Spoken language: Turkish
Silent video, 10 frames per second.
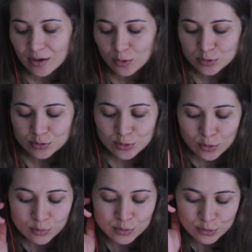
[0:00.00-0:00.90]
Onun
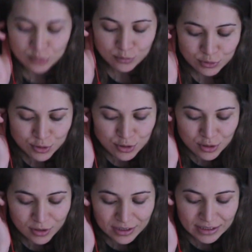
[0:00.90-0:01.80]
doğum
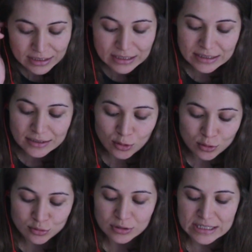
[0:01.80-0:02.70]
günüymüş. İyi ki
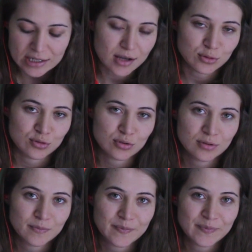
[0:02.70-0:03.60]
doğdun Hiranur.
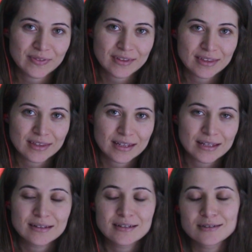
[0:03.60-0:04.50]

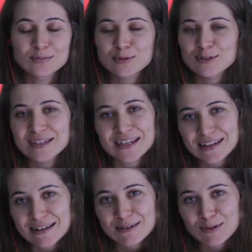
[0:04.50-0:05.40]
Ve mutlu
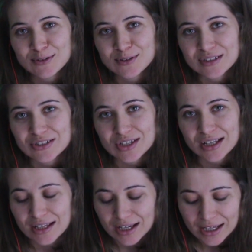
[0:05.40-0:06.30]
senelerin olsun
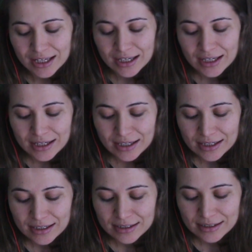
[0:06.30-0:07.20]
inşallah.
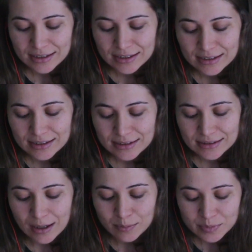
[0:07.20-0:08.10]

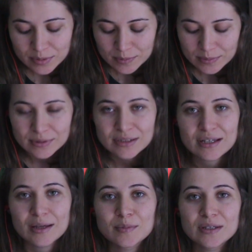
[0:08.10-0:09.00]
Ee, Rabbim
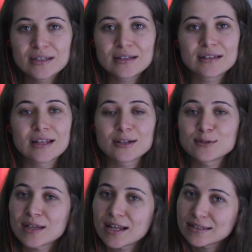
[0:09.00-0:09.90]
hep iyilikler,
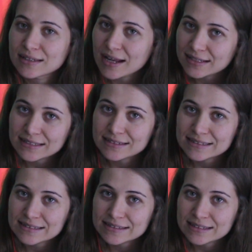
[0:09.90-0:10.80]
güzellikler
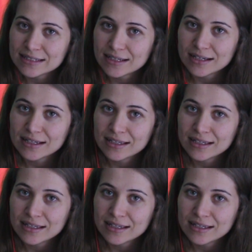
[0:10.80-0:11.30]
getirsin sana.